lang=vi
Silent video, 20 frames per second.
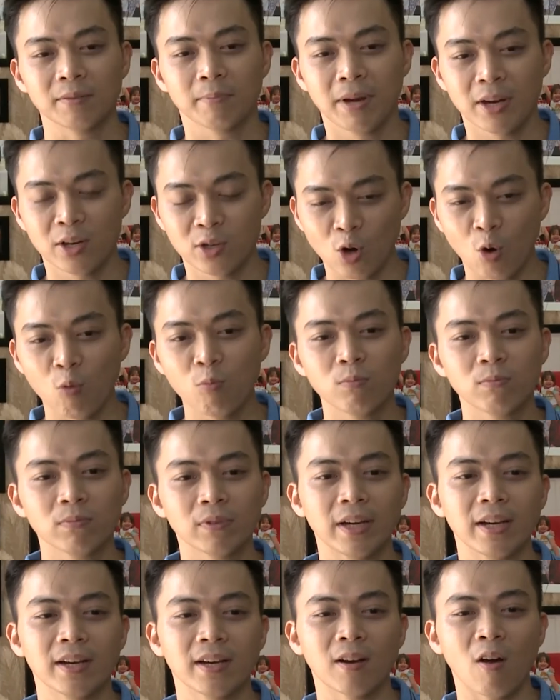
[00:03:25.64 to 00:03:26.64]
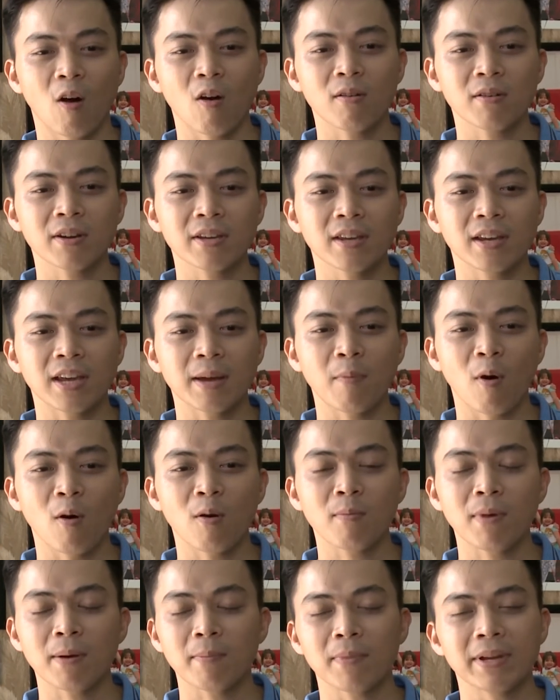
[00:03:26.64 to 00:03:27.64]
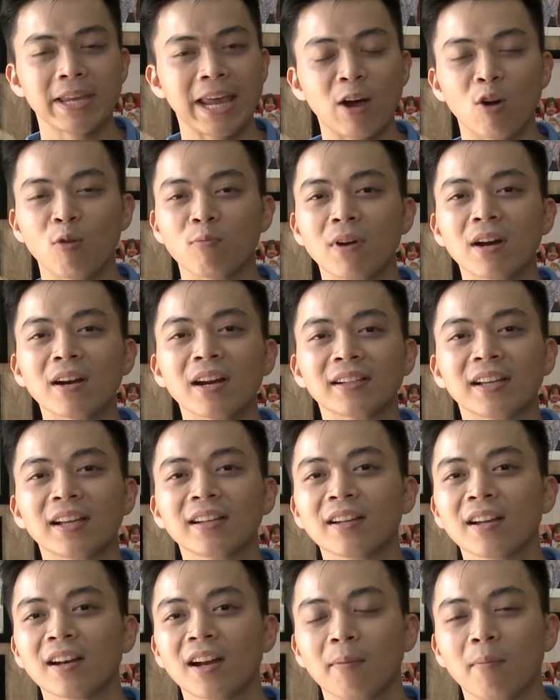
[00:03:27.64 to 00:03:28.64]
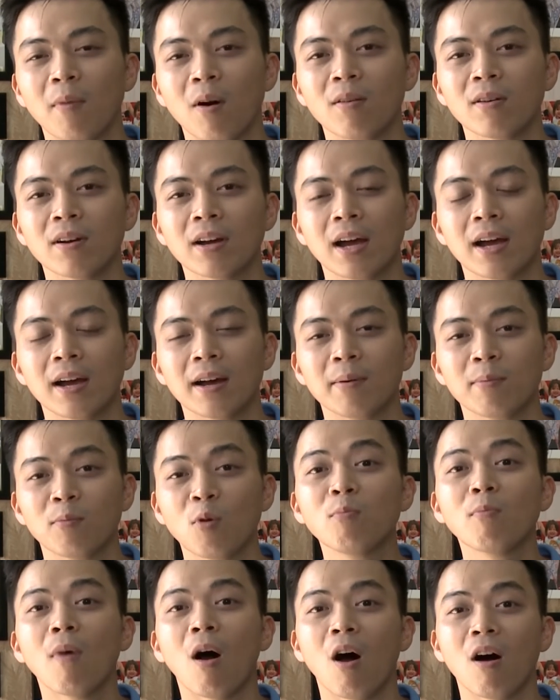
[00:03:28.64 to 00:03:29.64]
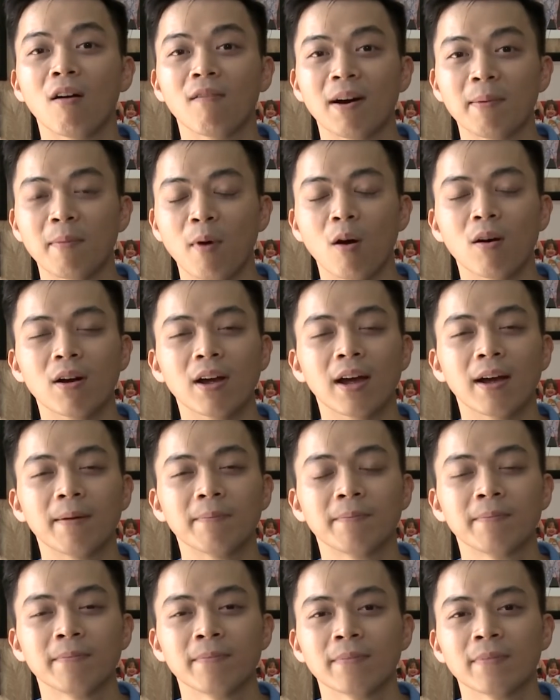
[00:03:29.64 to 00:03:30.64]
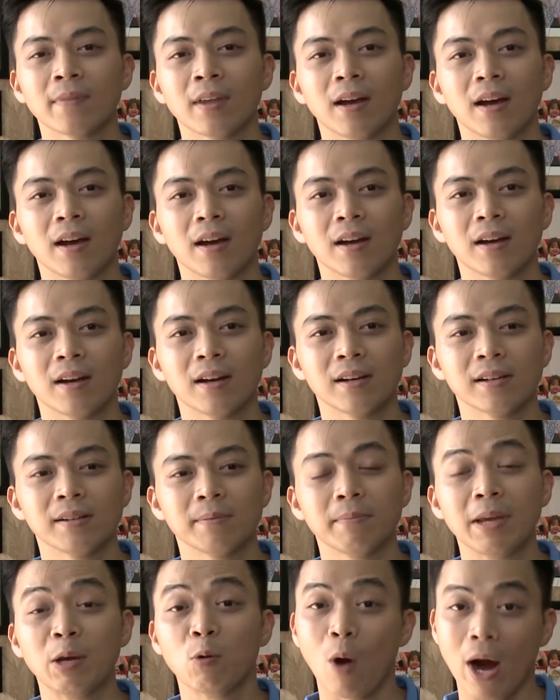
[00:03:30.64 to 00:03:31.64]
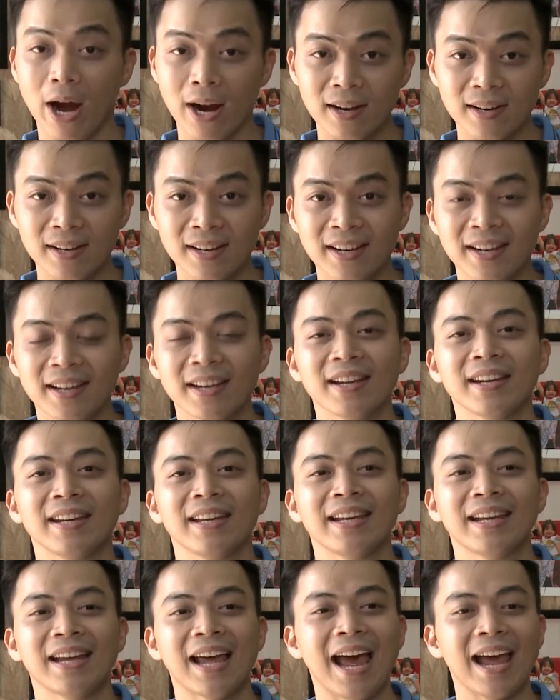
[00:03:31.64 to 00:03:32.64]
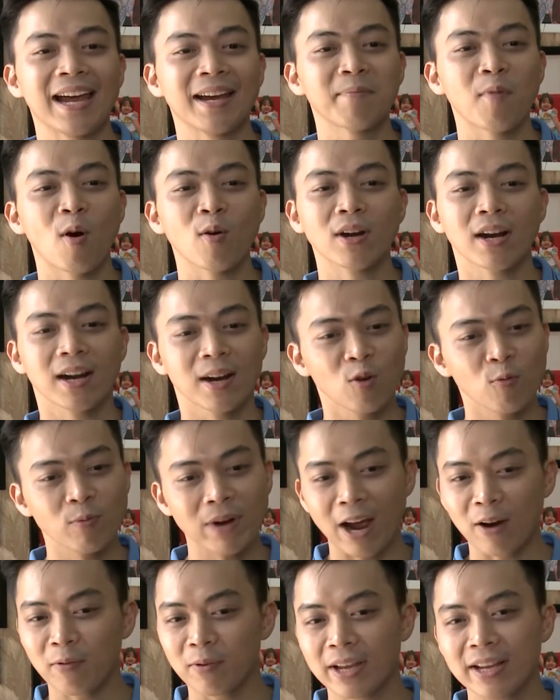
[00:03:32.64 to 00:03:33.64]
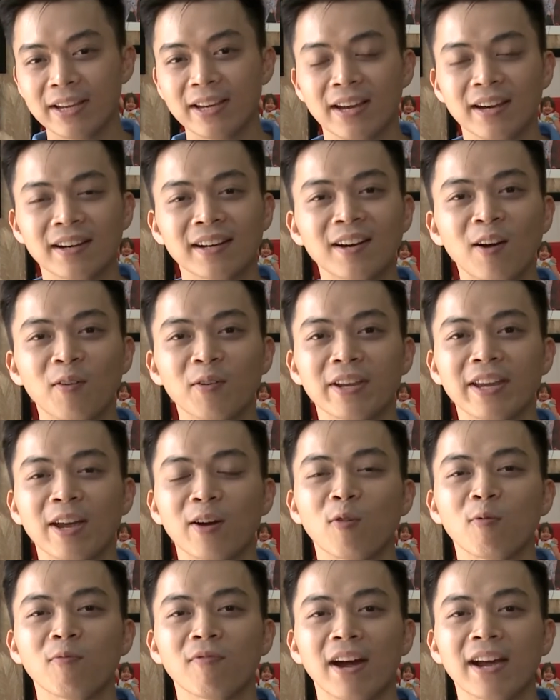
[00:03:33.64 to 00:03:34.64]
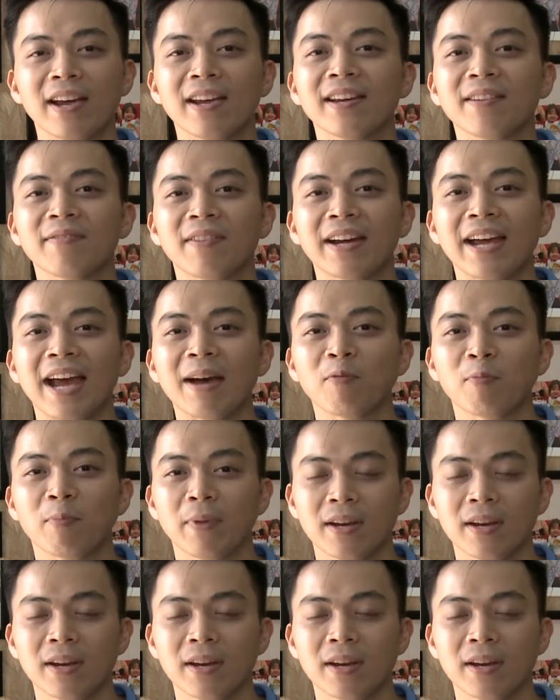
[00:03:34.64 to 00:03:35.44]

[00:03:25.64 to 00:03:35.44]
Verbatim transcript: miền trung thì có cái món mà mà nhã cũng rất là thích đó là món à, bún bò và món à, à, mì quảng thì hai cái món đó là lúc nào đi diễn ở đâu thì nhã cũng phải phải ăn một